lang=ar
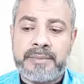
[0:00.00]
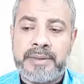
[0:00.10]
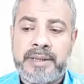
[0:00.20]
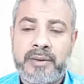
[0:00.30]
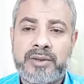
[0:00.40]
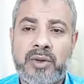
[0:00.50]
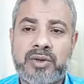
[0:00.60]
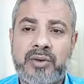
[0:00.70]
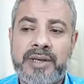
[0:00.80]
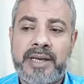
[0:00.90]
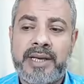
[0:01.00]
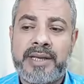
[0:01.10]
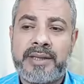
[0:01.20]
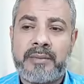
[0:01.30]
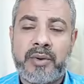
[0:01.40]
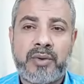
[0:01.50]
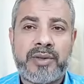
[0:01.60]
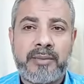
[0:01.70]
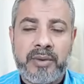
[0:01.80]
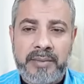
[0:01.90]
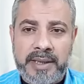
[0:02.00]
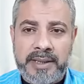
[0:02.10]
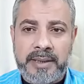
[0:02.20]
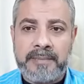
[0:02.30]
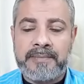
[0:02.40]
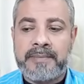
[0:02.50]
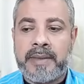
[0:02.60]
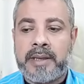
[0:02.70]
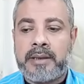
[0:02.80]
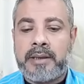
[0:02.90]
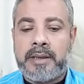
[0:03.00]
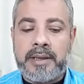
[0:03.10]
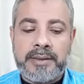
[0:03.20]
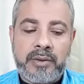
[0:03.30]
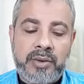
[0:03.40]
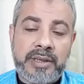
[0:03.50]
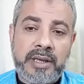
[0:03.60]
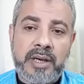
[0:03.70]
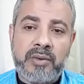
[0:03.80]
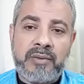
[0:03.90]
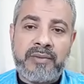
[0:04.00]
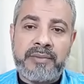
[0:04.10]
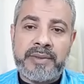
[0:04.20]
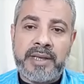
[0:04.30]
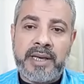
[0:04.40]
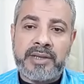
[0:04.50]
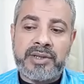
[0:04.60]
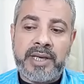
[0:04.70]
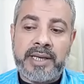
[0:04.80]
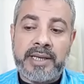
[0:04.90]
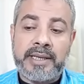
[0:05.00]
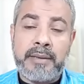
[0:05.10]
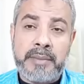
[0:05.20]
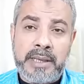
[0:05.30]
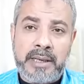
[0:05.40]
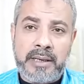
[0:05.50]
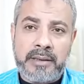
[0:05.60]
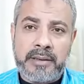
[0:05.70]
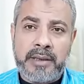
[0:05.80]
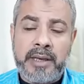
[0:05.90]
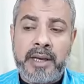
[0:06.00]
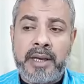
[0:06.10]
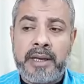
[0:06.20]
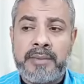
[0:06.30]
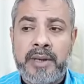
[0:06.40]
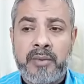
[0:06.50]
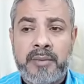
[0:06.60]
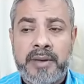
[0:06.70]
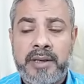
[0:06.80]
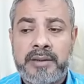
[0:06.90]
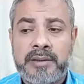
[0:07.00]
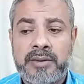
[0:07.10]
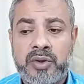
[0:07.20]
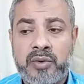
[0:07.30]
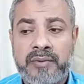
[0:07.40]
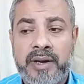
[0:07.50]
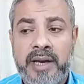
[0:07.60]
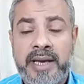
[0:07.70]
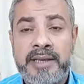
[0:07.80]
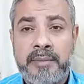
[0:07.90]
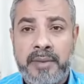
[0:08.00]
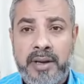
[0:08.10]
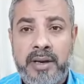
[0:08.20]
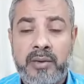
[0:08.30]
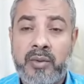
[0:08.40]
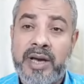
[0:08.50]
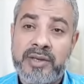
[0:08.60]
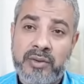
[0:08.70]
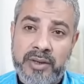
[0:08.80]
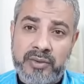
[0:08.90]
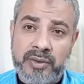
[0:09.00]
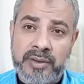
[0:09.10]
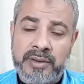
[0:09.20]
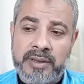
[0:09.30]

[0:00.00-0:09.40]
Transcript: بتوسع شوية لأن الموضوع ده مهم جدا لأن رؤية الخروف من الأشياء الجميلة اللي من الممكن تشوفها أي امرأة وأي رجل